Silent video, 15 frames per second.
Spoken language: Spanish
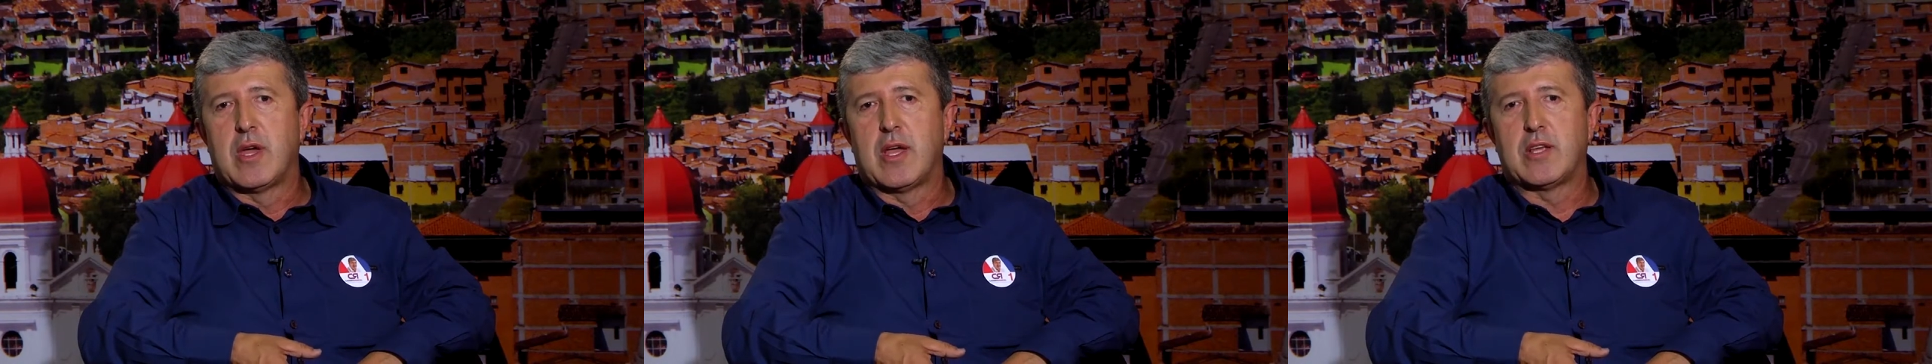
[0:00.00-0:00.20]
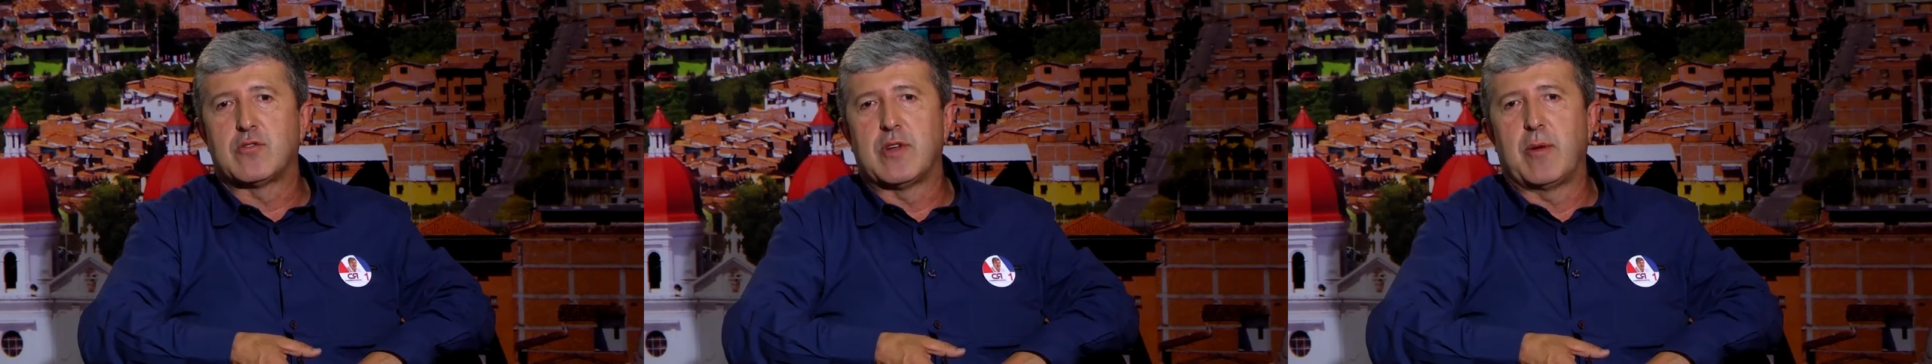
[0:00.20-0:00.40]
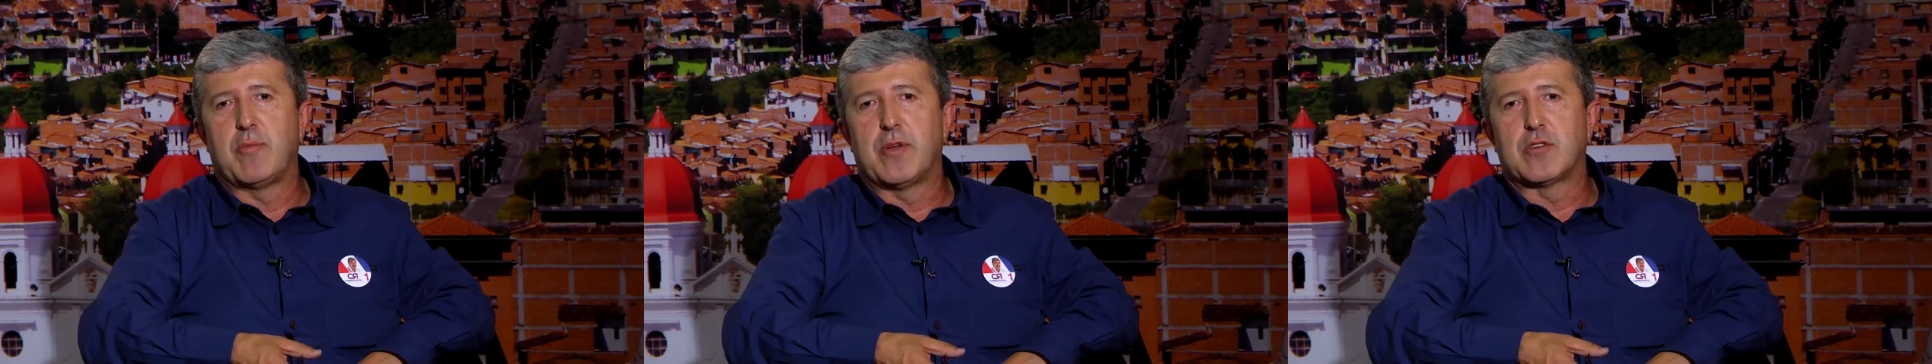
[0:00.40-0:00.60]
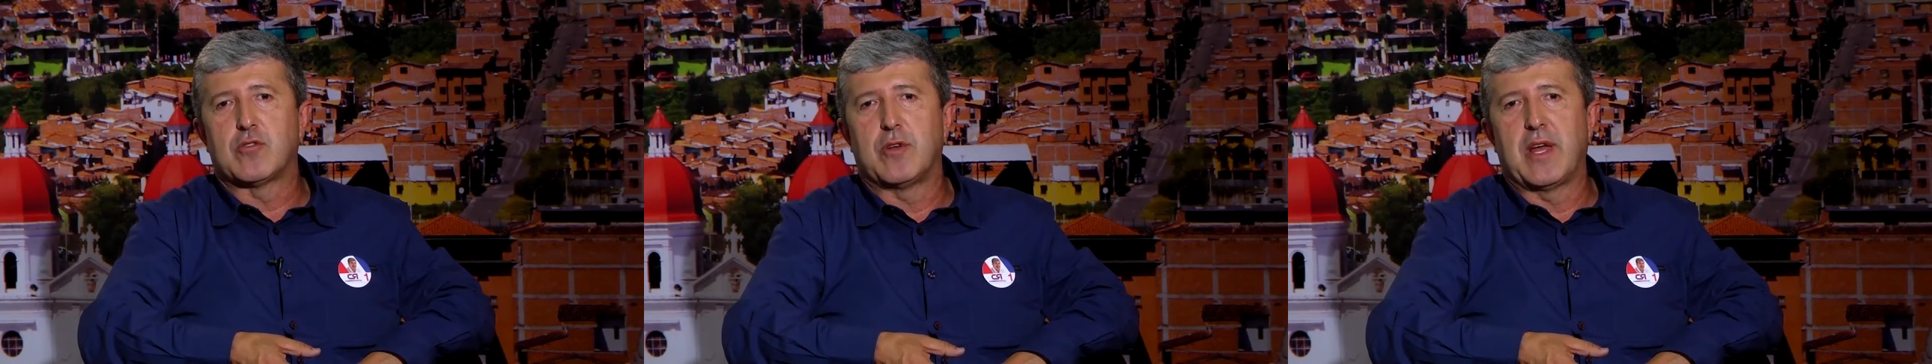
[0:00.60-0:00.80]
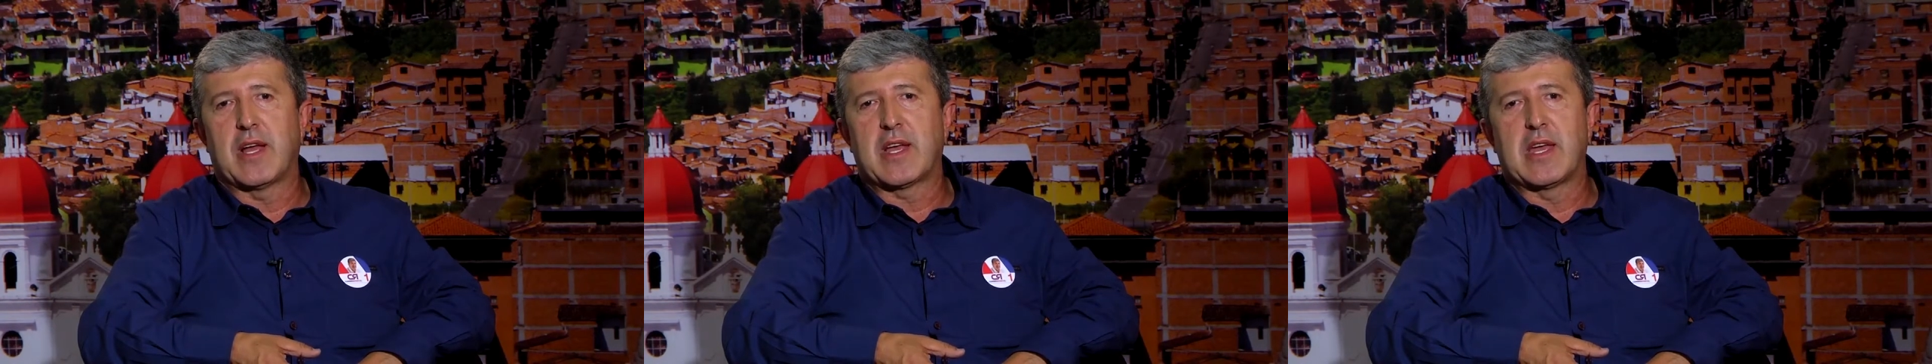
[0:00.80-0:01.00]
es una
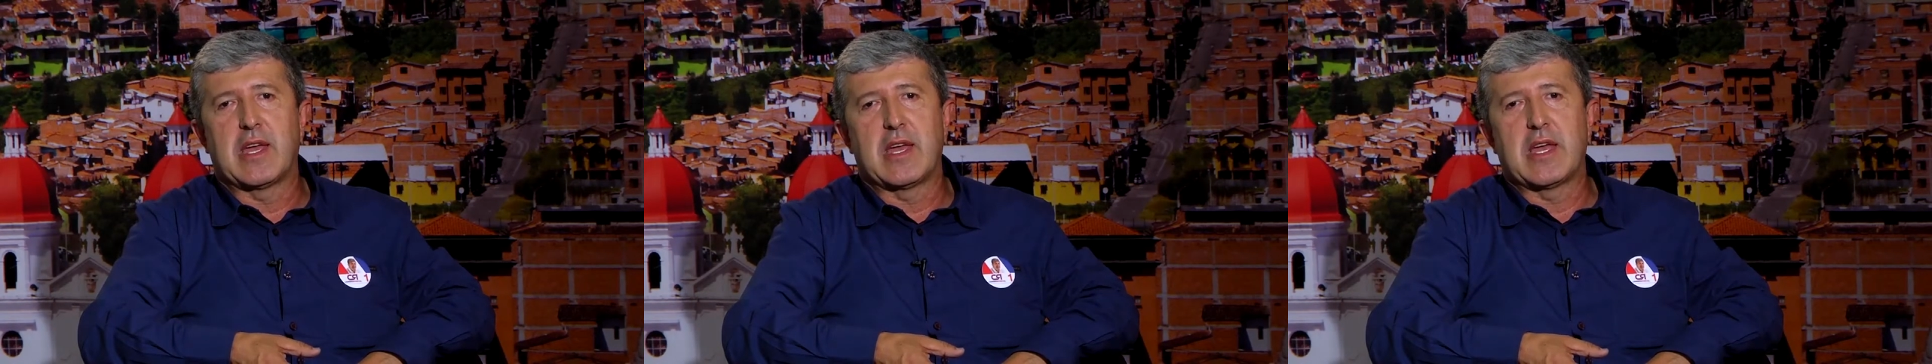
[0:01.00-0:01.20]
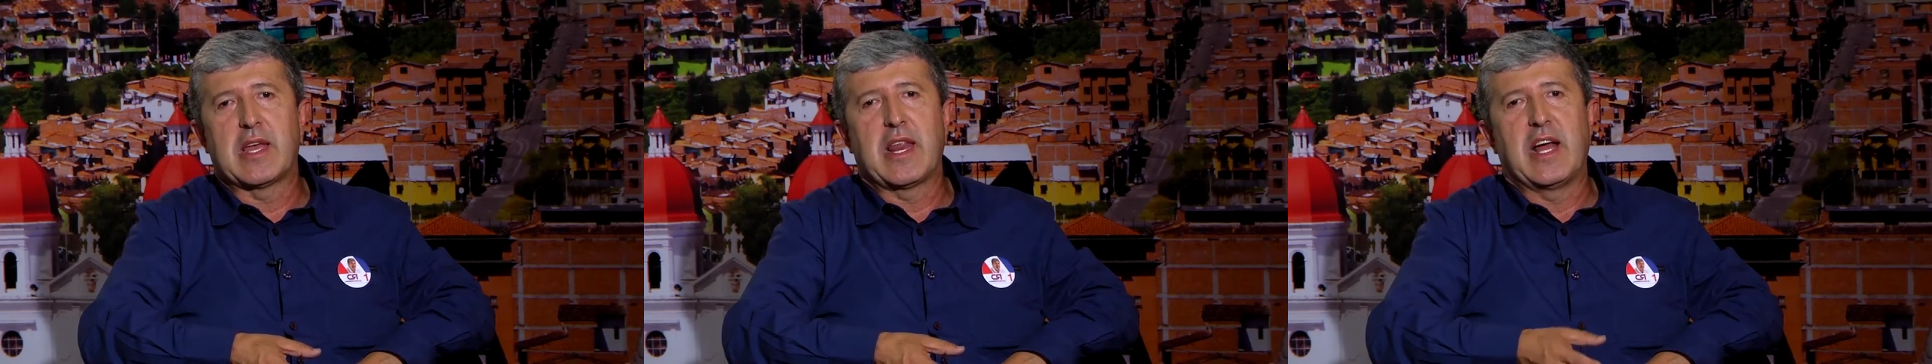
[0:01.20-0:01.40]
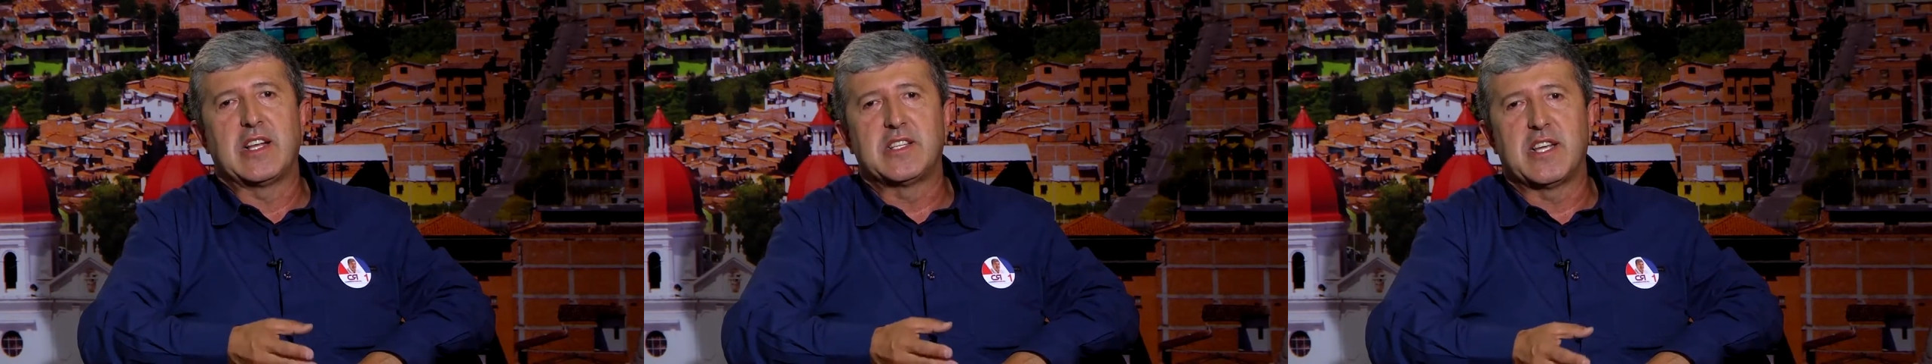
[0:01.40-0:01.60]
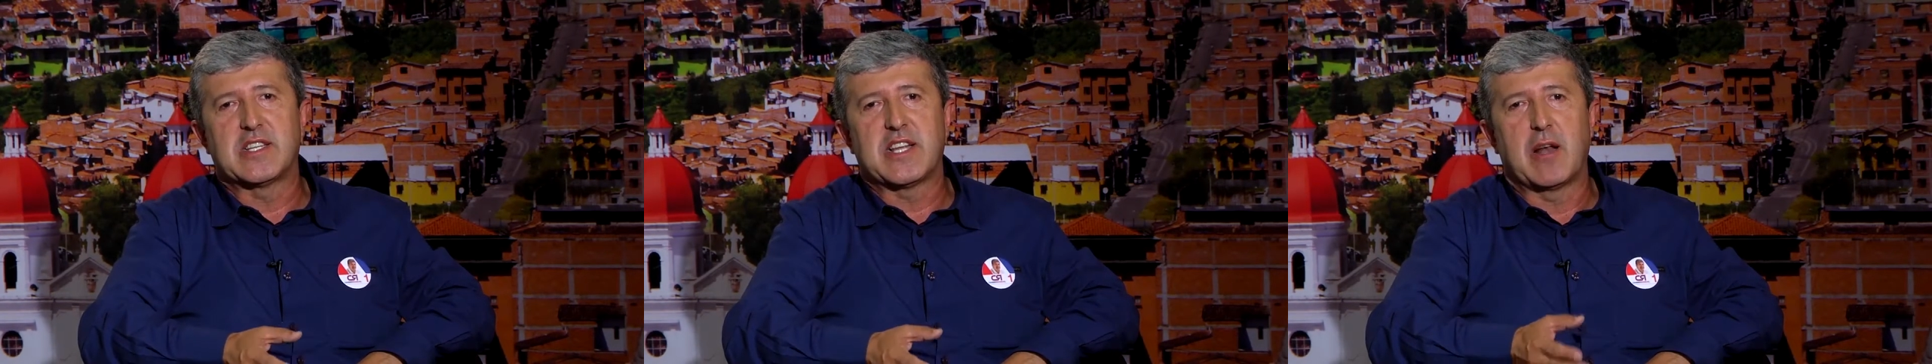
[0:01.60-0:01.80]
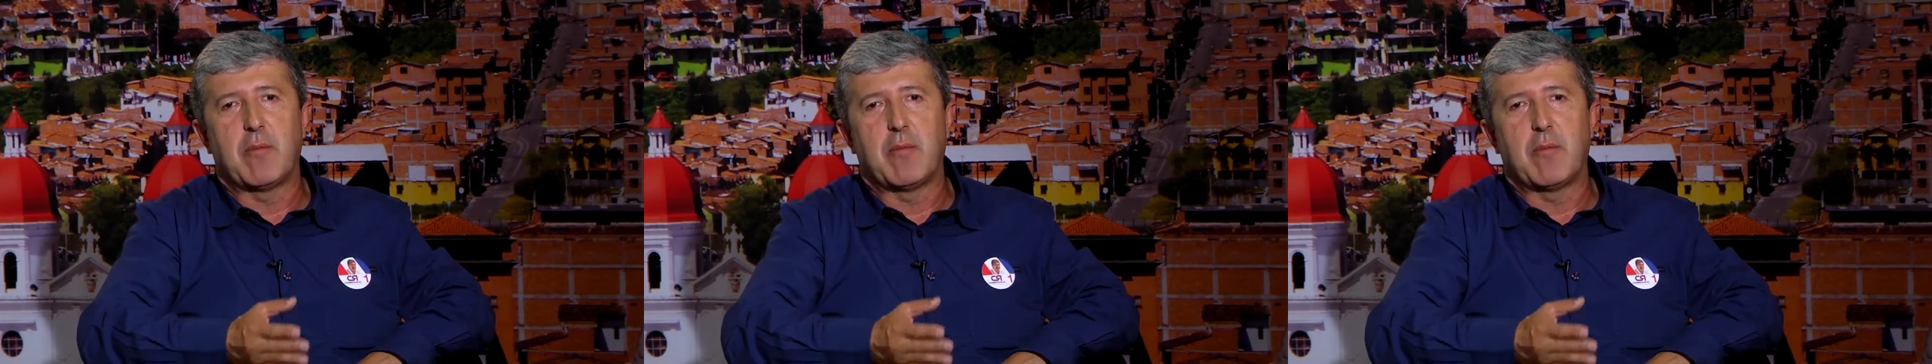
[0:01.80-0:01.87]
persona que gracias